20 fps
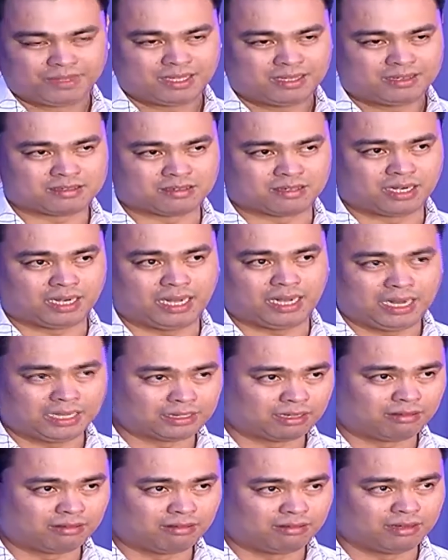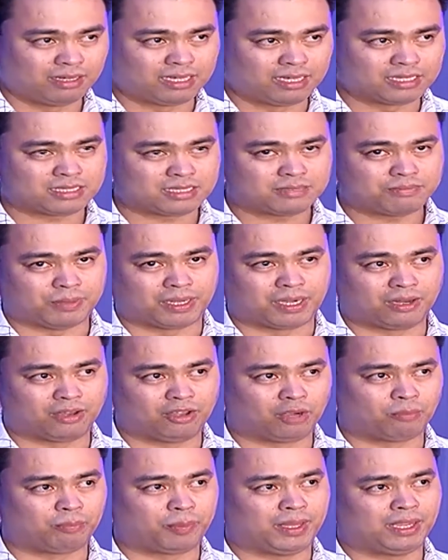So nakikita ko is parang
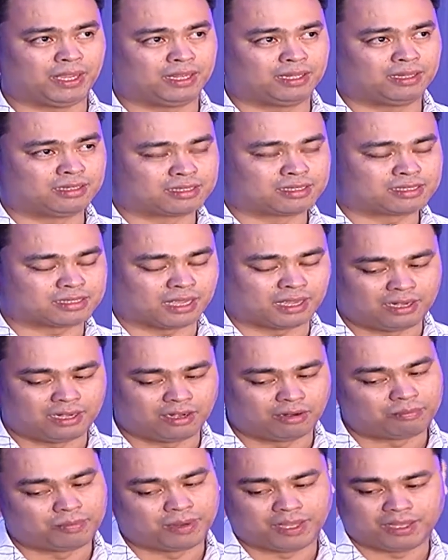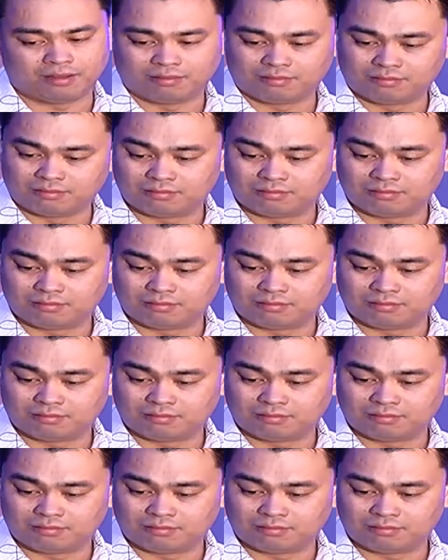European style of play yung...